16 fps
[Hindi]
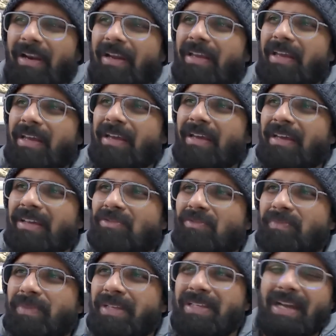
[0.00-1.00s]
रखेंगे जो
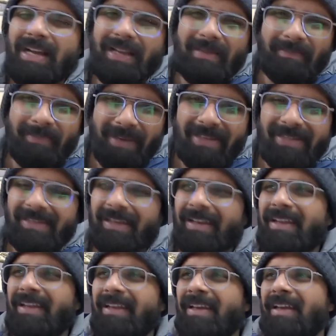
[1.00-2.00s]
पीछे आके प्रेस
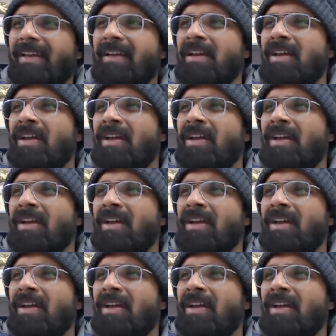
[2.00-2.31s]
करेंगे